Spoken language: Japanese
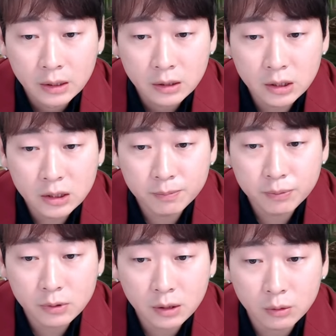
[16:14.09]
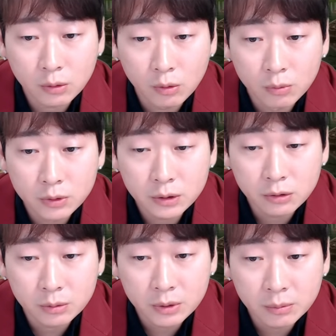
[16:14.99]
Niziuプロジェクト面白
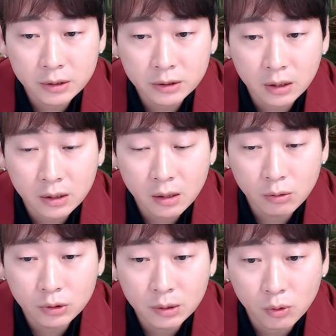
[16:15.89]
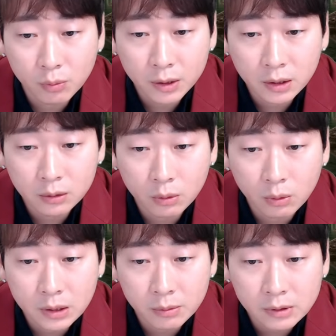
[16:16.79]
く見ました。韓国デビューおめでとう
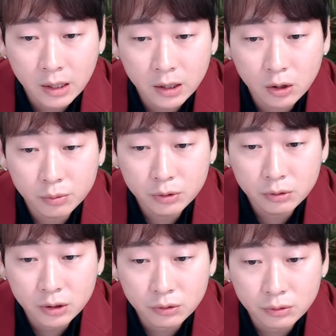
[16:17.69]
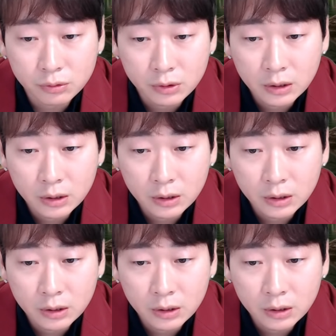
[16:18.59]
ございます。I love you Niziu。